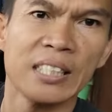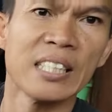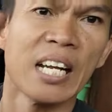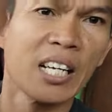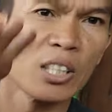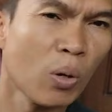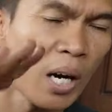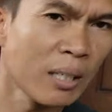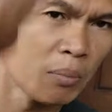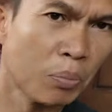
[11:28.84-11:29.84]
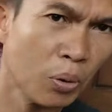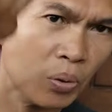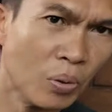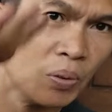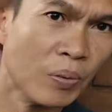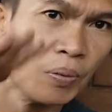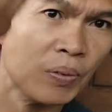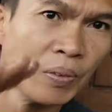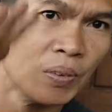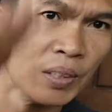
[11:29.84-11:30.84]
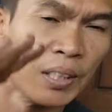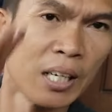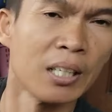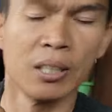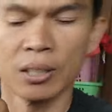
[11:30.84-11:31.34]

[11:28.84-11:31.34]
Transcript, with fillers: ini tidak ada suaranya mas bro ya